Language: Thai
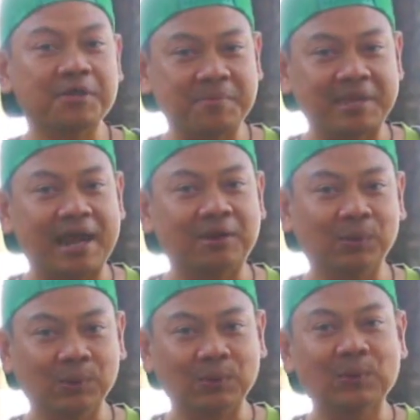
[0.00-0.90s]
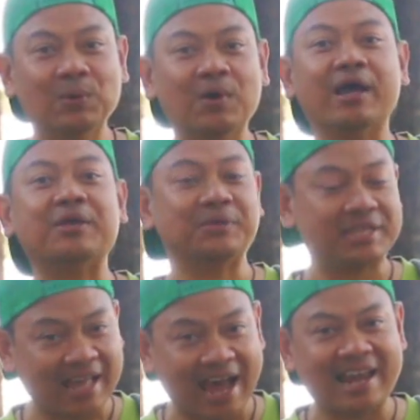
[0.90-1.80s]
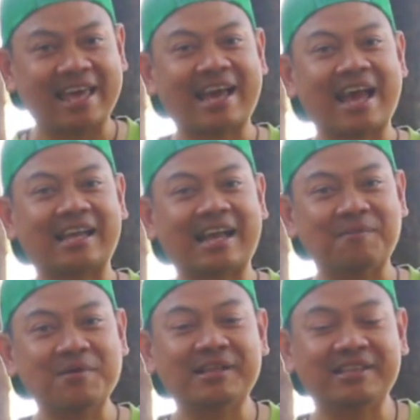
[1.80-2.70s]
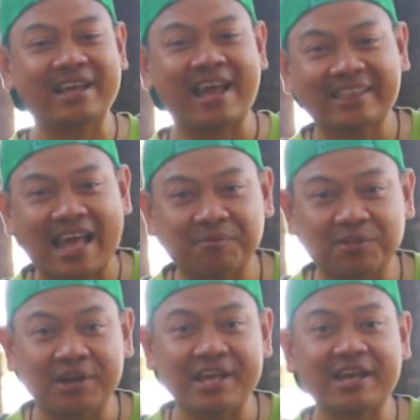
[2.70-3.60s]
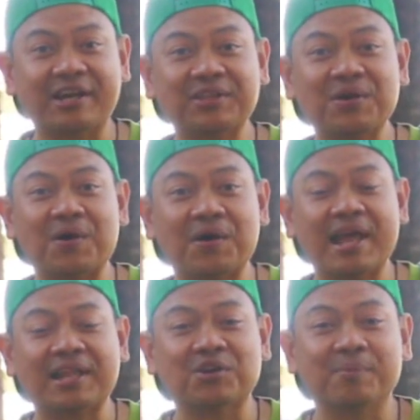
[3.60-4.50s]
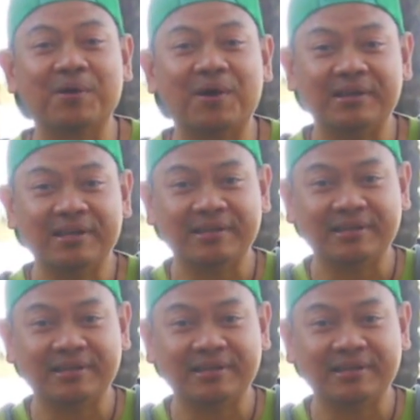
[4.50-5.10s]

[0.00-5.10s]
มันจะมีอายหลุดๆรั่วๆอยู่ที่ท้ายรายการครับยังไงก็ตามตอนนี้ก็ต้องขอลาตัวไปก่อน